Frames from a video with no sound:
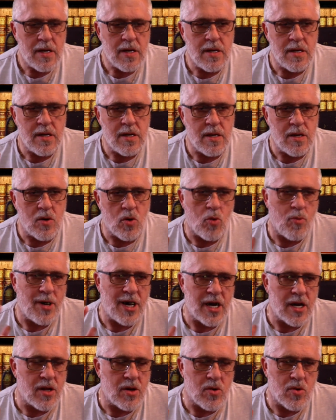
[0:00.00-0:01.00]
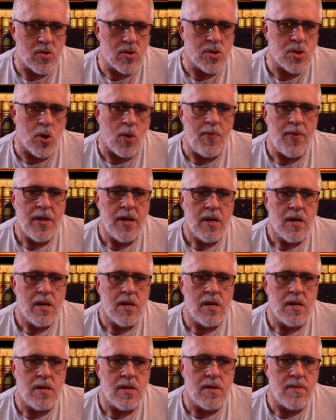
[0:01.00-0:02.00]
eh, o male, non lo so.
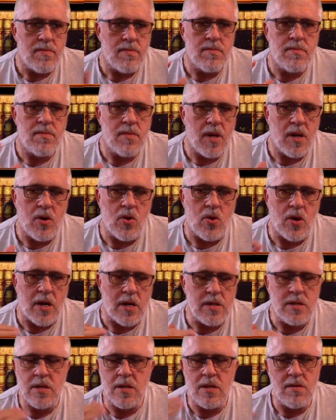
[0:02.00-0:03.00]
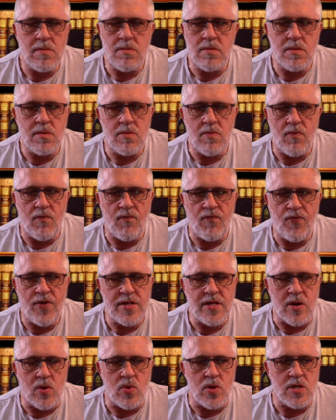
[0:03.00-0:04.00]
Eh, allora,
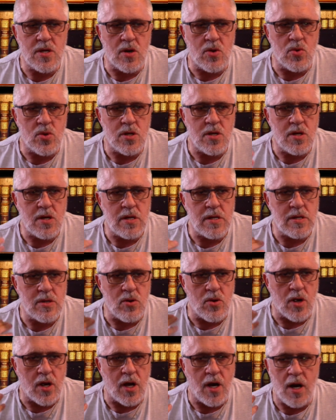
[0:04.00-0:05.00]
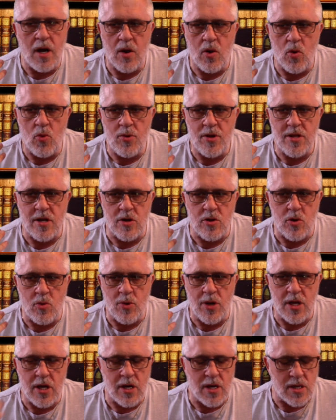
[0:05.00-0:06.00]
fatta questa considerazione, hanno aumentato in
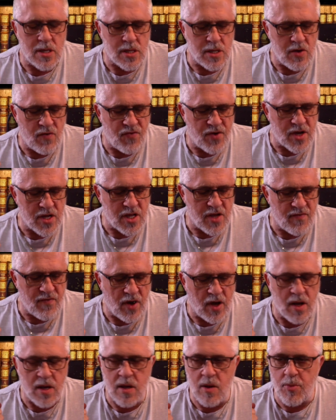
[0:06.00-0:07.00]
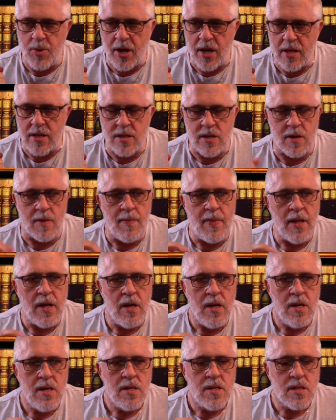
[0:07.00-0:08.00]
maniera significativa i prezzi.
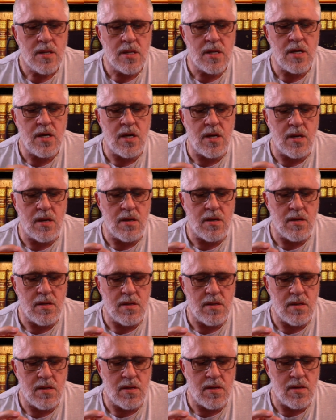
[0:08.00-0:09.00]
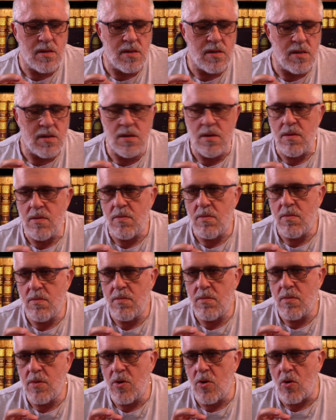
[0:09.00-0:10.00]
Se eh,
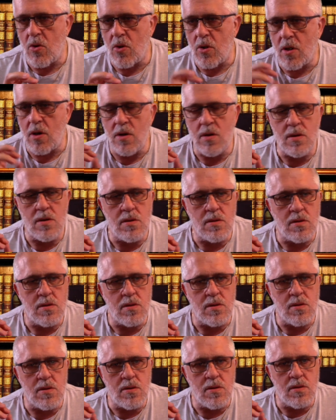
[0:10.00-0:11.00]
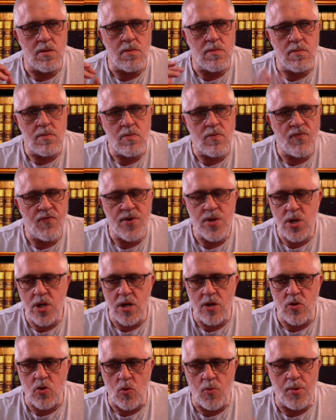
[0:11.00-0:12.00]
non eh,
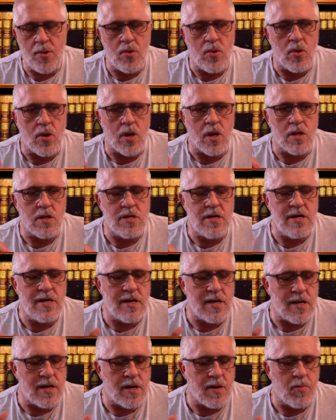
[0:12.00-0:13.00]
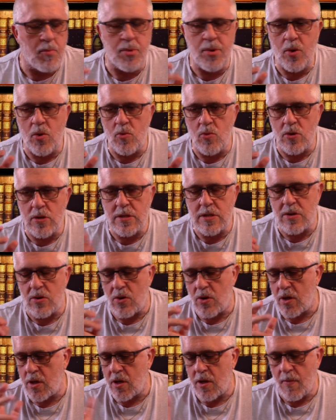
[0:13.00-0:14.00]
facendo poi delle
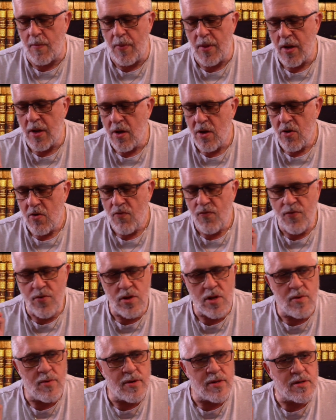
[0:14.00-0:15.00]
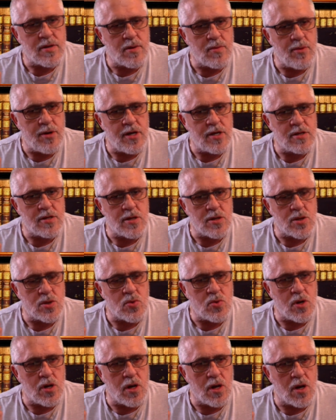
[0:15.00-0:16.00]
promozioni fondamentalmente
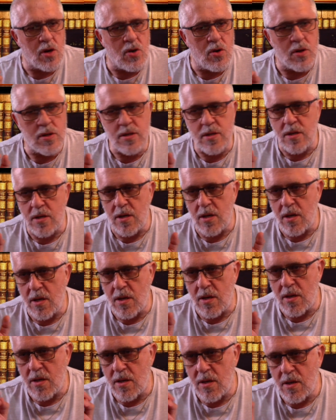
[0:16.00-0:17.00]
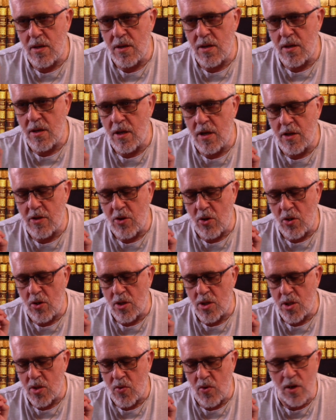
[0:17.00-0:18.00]
sui negozi eh,
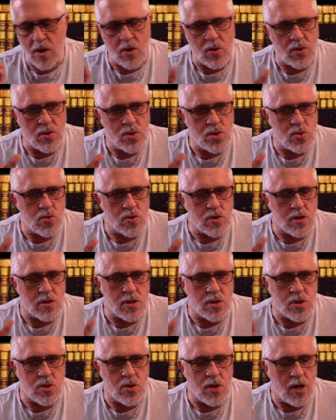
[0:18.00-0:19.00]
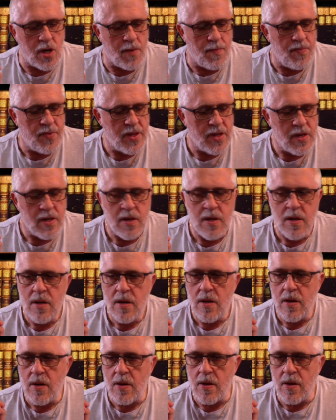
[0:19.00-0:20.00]
elettronici, quelli conosciuti, cioè
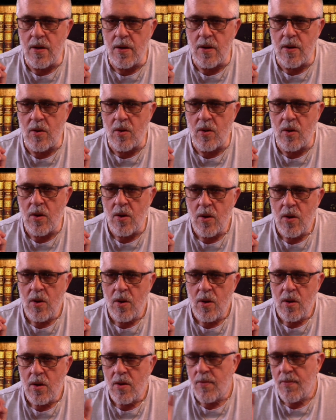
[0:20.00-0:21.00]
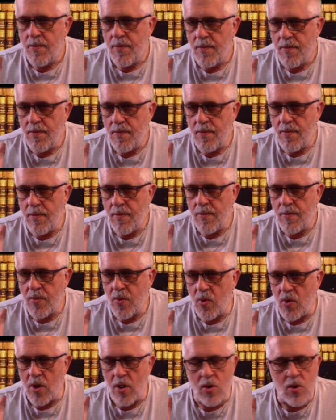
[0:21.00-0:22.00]
eh,
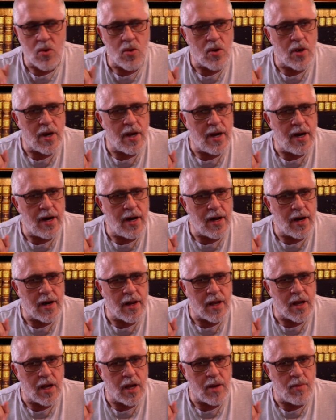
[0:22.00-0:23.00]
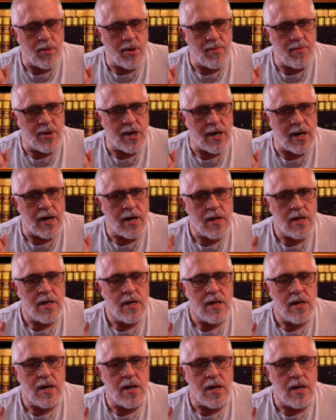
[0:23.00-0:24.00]
quello con le ali e i babà
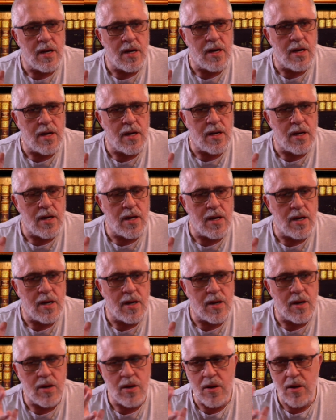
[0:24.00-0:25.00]
eh,